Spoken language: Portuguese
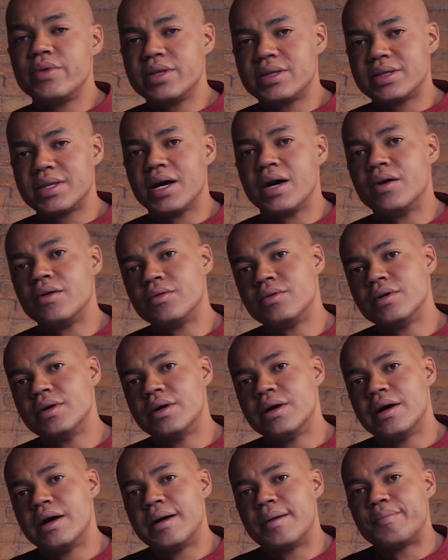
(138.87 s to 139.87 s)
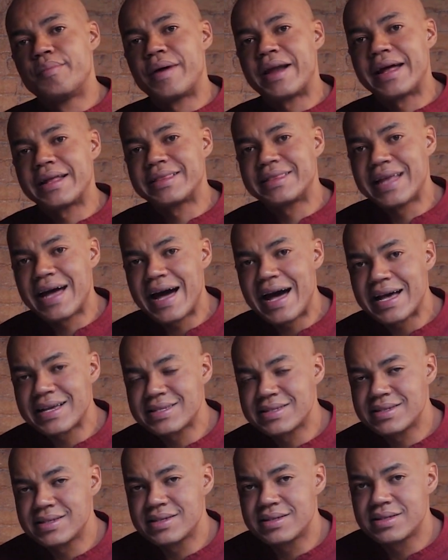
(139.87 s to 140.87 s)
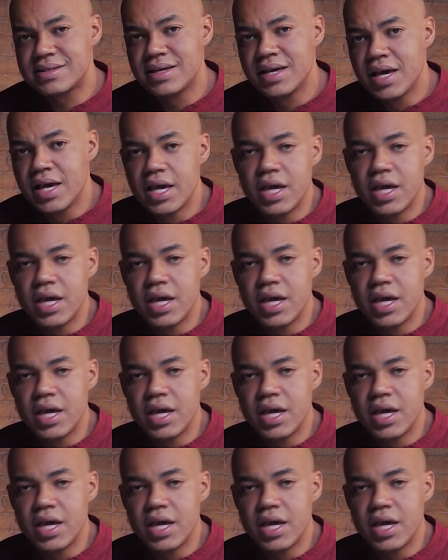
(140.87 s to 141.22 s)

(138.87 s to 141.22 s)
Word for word: então para Tarsis.